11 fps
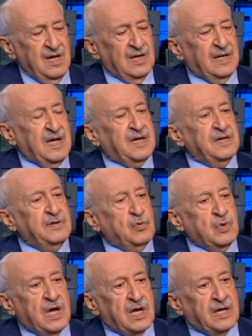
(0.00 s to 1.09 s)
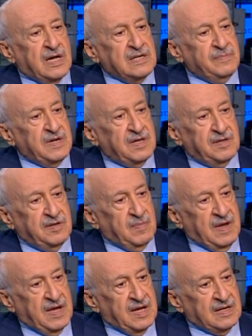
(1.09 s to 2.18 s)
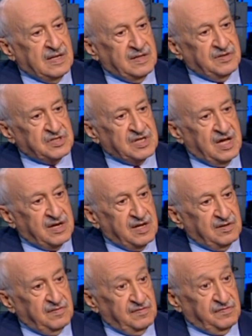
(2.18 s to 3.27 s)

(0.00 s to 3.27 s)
لكن هو أقل من الدماء التي سارت